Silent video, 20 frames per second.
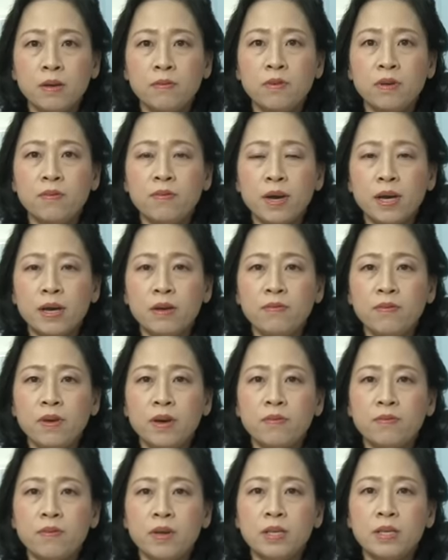vì vậy cái
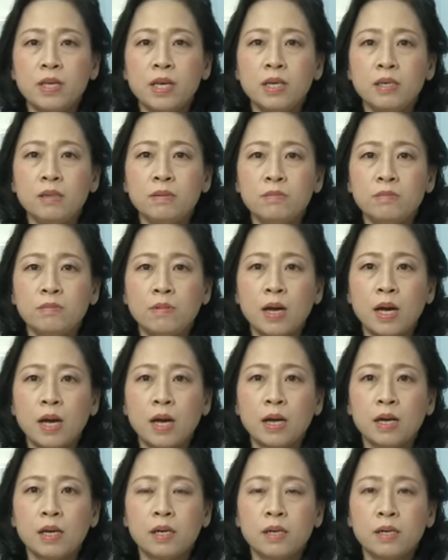việc vệ sinh
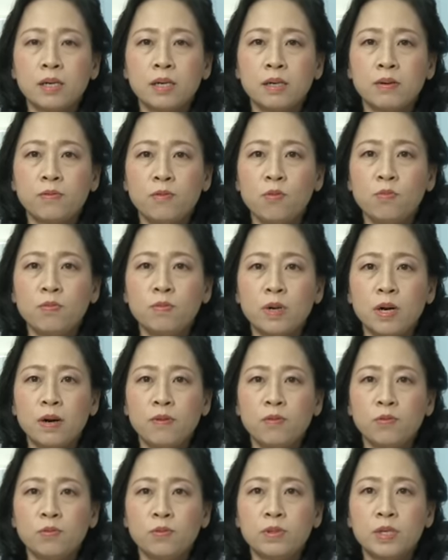và ở vùng
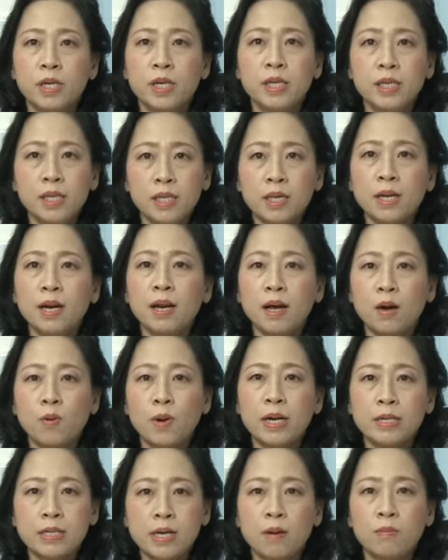ở vùng kín rất là
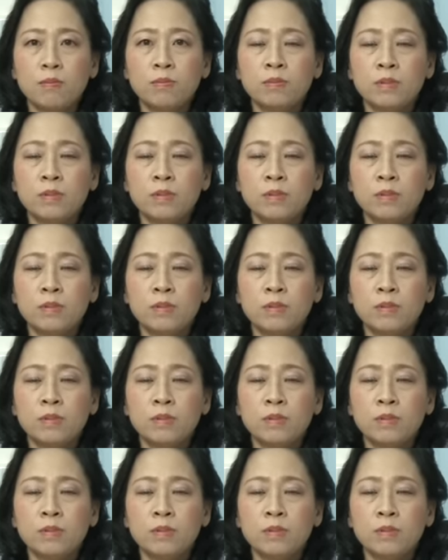quan trọng